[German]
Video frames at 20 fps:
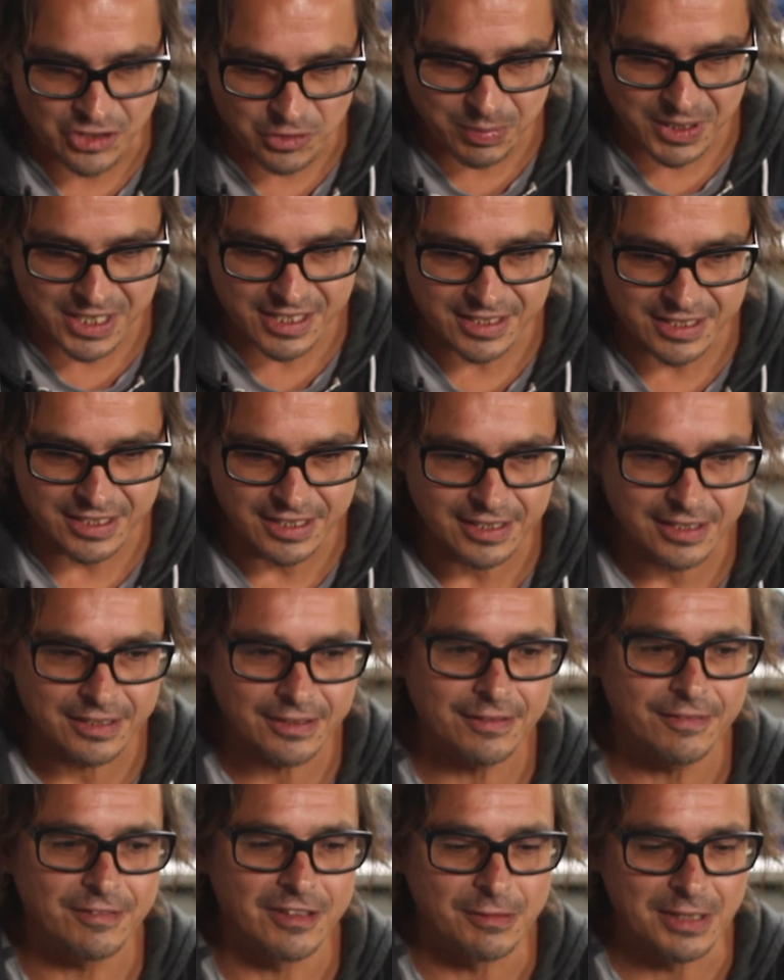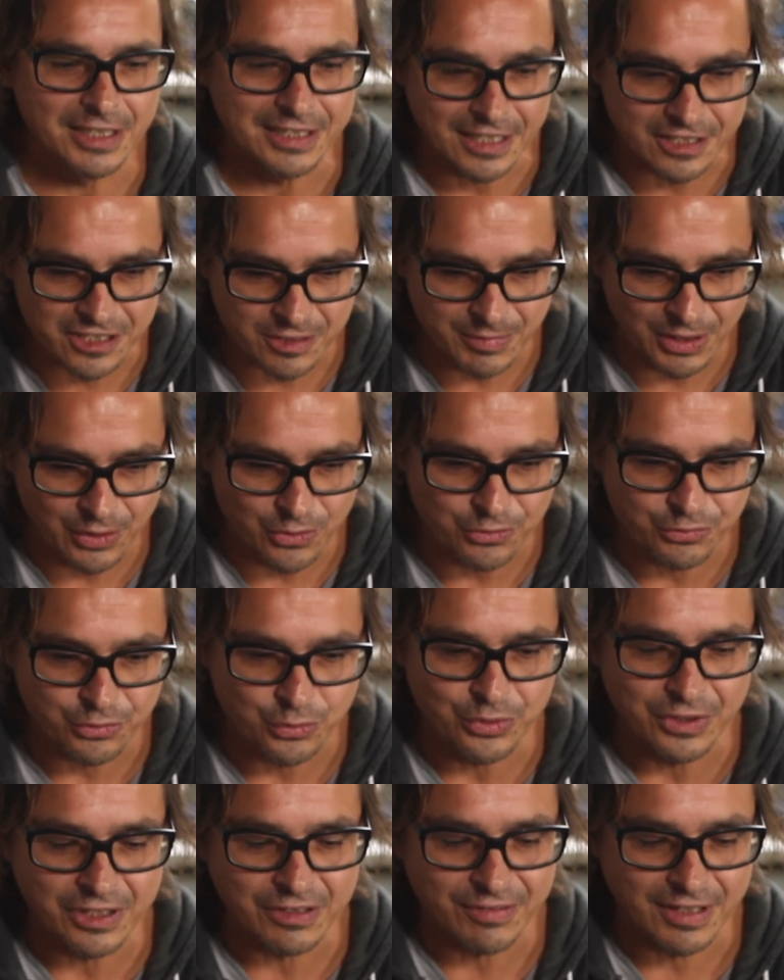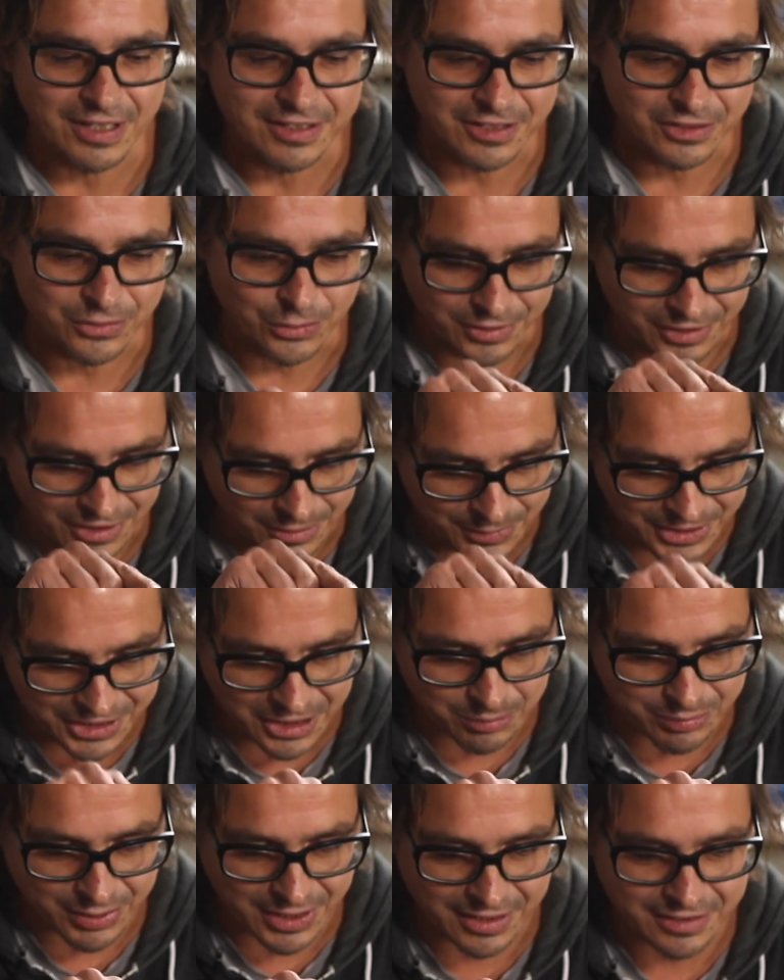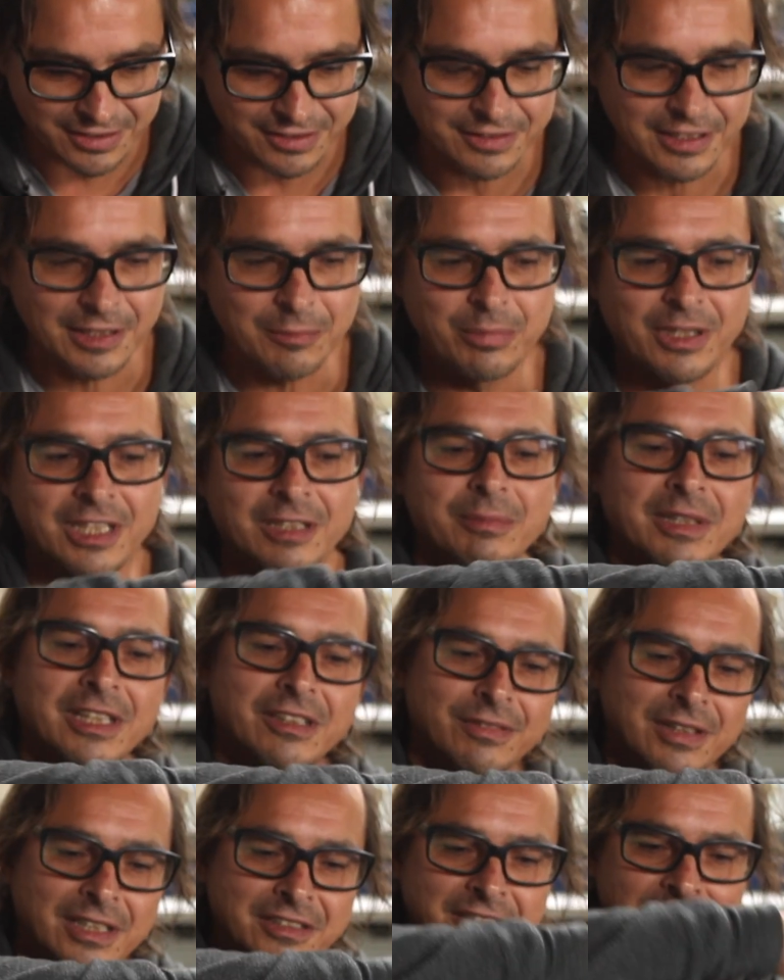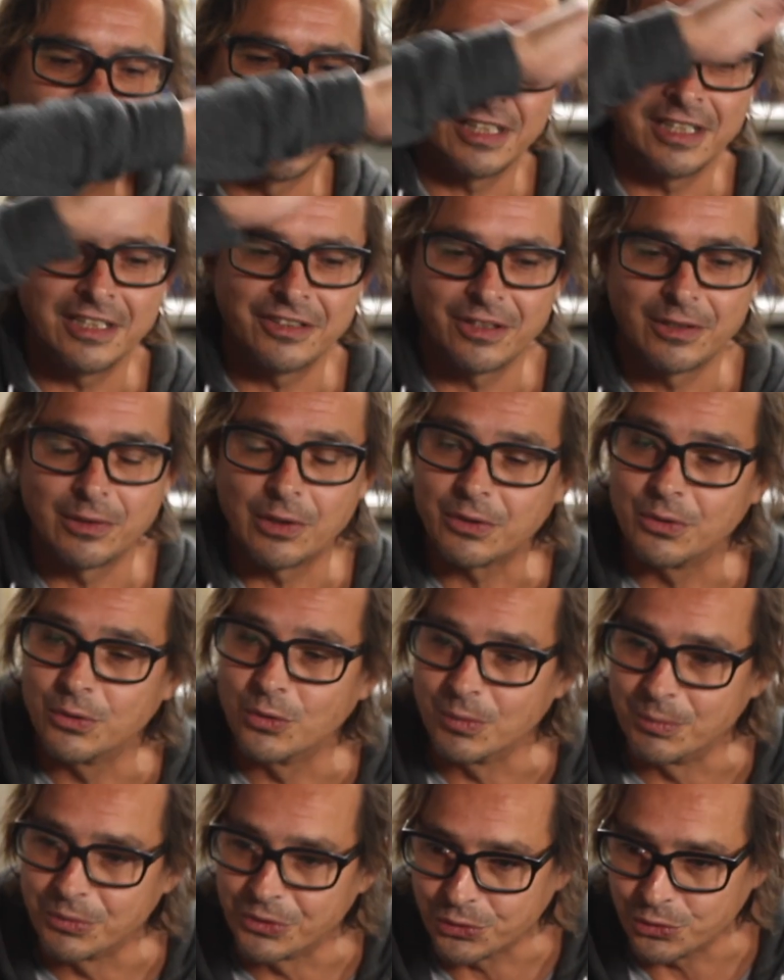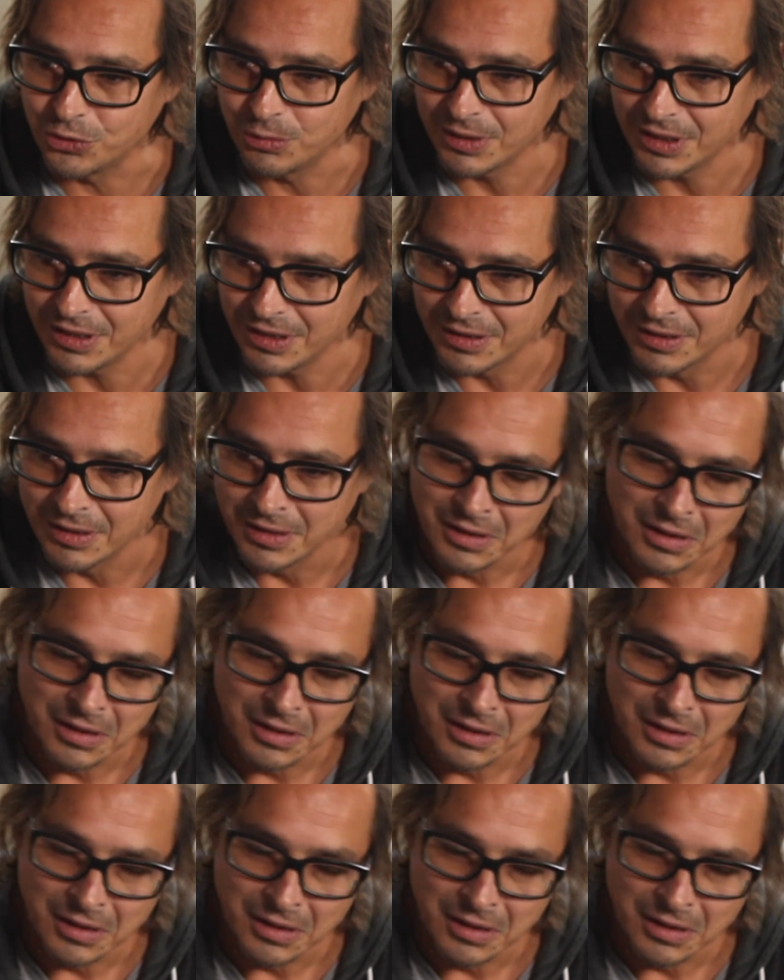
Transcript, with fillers: was passiert, wenn man das Mikrofon quasi so in die Mitte packt? Dann packt man quasi die Käseglocke oben drüber.